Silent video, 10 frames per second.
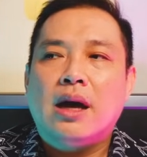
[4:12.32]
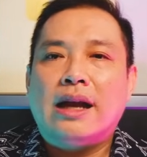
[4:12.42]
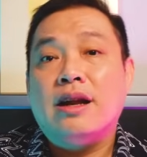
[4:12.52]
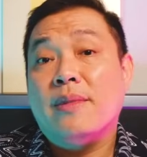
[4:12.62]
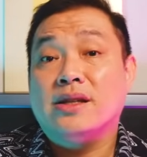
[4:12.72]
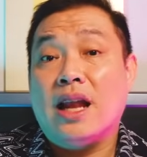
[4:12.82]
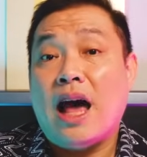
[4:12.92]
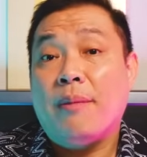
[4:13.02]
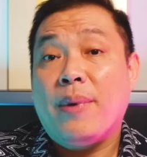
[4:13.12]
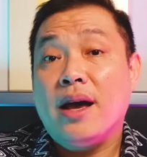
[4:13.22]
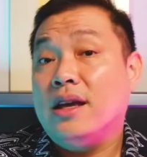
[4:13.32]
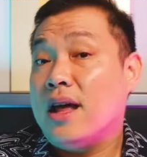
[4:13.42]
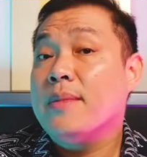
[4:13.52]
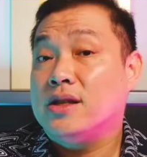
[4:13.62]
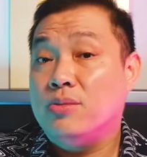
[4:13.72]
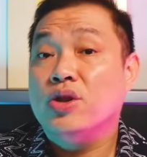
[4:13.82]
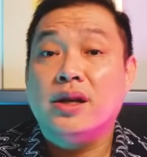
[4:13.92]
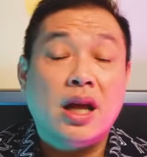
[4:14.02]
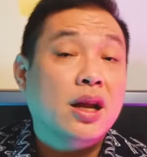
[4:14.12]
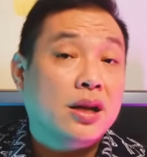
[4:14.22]
ada masalah apa, kita masih punya
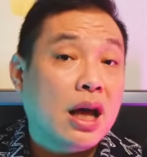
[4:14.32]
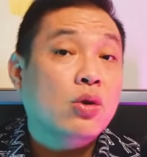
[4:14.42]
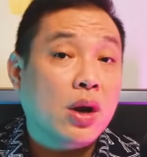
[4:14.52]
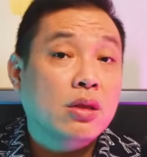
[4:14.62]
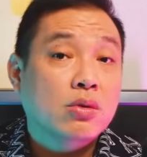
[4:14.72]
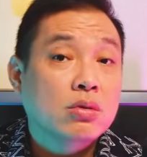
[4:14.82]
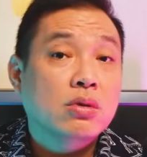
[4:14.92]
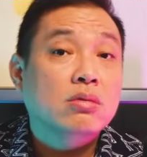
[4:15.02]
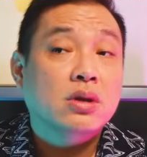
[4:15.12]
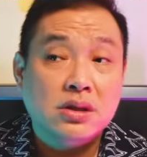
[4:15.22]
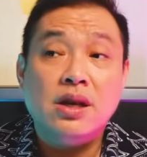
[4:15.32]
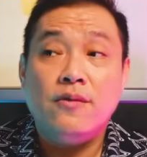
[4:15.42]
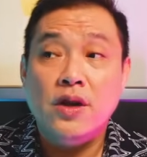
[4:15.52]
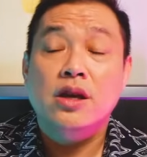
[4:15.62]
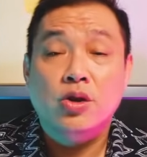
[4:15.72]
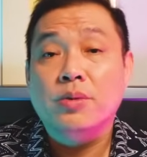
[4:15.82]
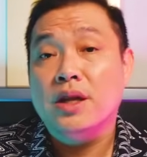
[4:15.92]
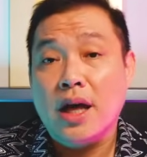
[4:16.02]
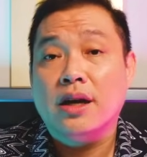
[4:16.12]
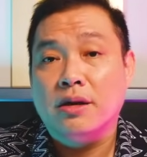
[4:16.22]
dana darurat untuk saving hidup
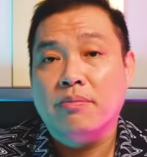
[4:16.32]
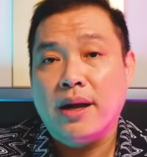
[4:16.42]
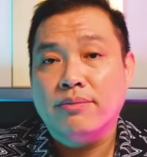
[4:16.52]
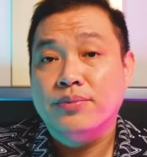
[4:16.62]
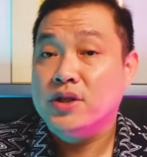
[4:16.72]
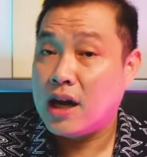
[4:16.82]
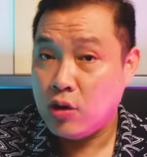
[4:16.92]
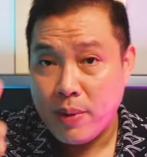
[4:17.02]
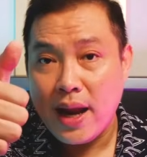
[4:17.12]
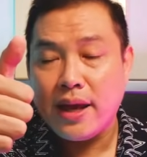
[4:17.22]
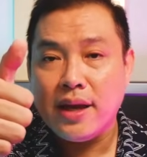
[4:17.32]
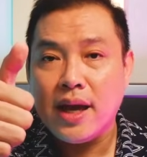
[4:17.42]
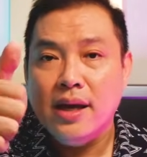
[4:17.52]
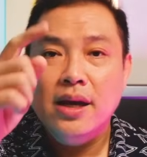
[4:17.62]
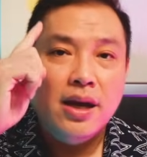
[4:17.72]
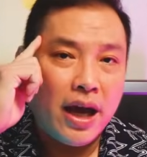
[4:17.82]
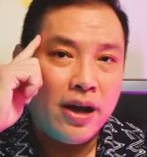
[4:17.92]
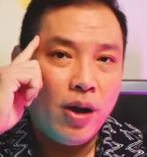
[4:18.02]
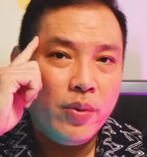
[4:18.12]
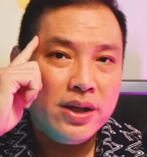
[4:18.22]
kita ke depan. Jangan lupa like-nya,
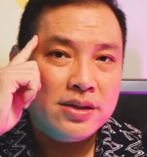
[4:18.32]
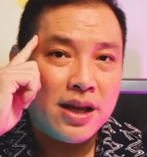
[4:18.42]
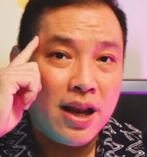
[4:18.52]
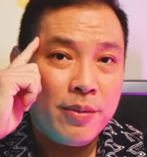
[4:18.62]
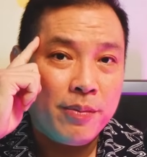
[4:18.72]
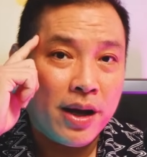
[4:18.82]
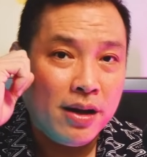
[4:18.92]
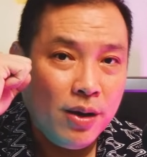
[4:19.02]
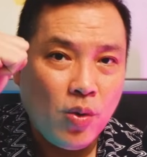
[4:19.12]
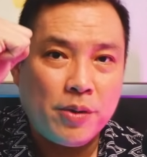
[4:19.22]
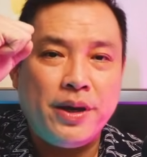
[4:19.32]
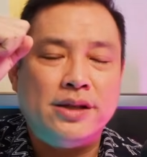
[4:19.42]
and always salam hebat luar